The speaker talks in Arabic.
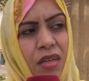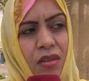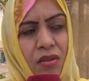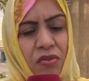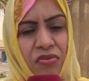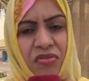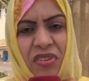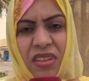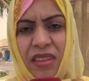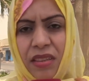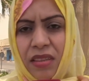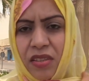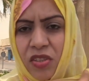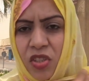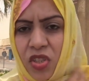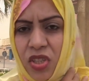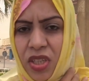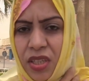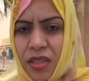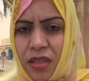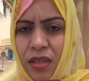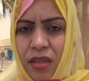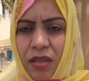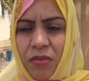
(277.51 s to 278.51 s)
نفض
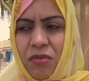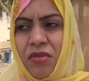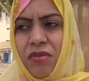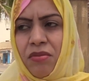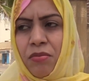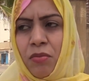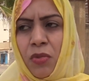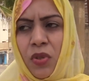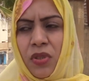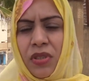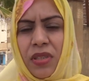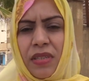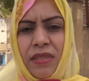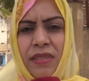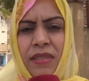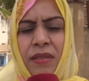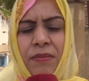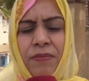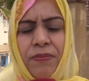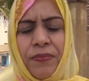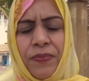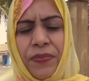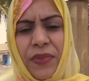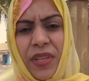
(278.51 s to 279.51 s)
الشكل من
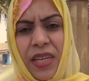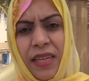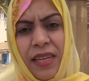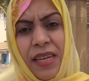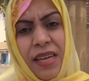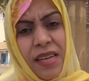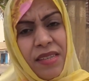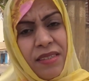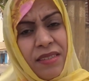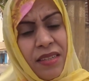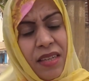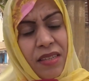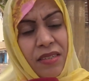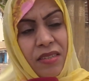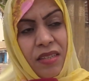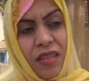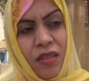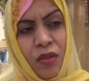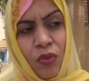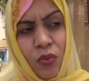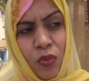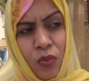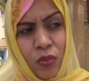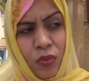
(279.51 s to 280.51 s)
المعتصم على اساس
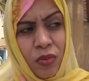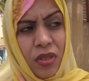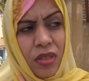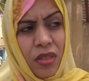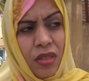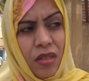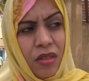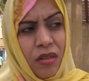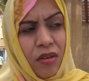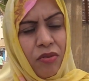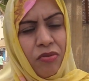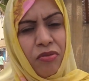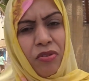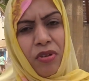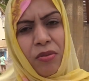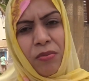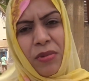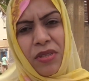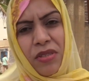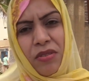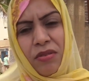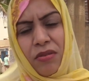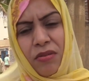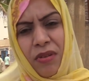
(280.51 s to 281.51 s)
انه
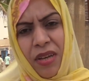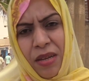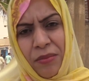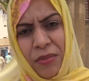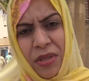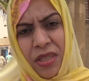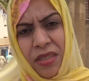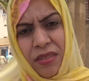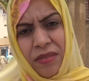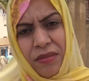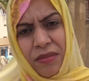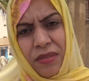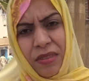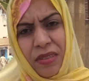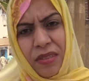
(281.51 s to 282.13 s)
الفورماسيون عامين